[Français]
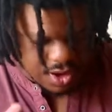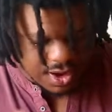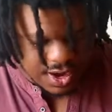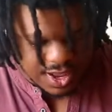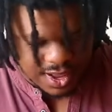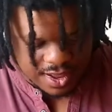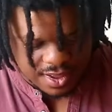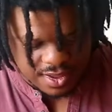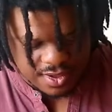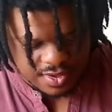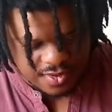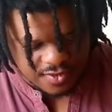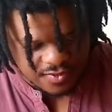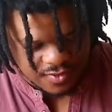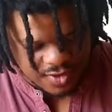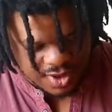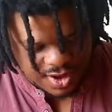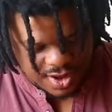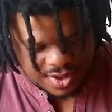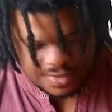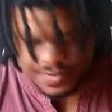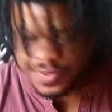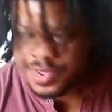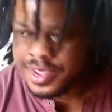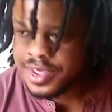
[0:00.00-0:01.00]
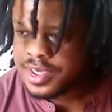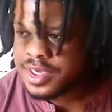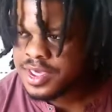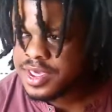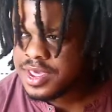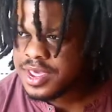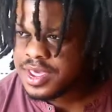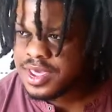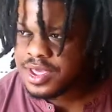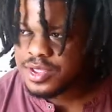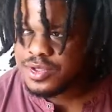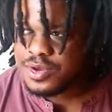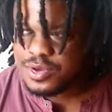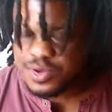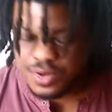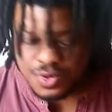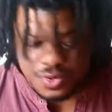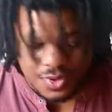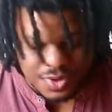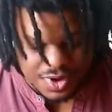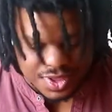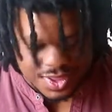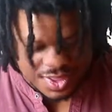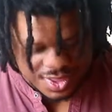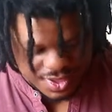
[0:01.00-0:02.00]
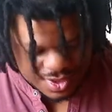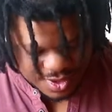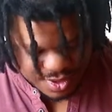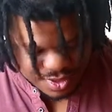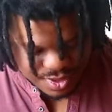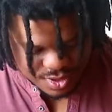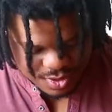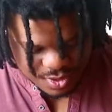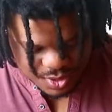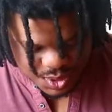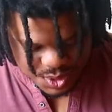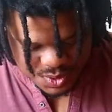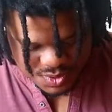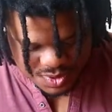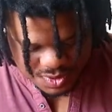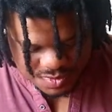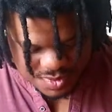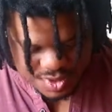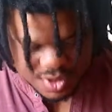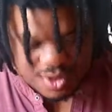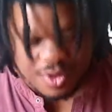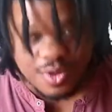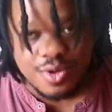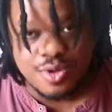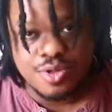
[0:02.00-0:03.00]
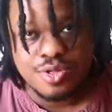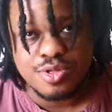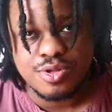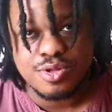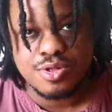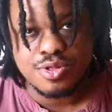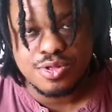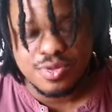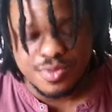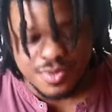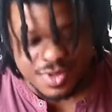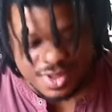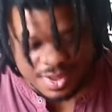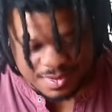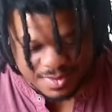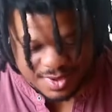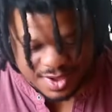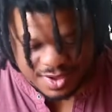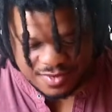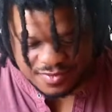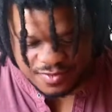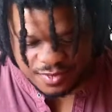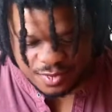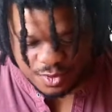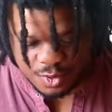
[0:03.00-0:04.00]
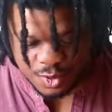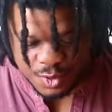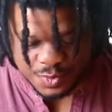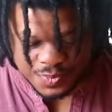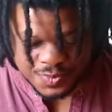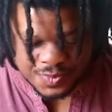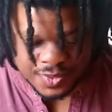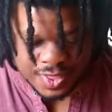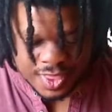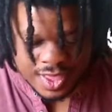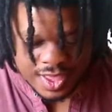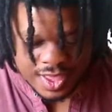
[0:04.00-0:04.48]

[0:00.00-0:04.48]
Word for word: là. Voilà. Et donc du coup l'intérêt c'est que je vais en mettre un sur mon appareil photo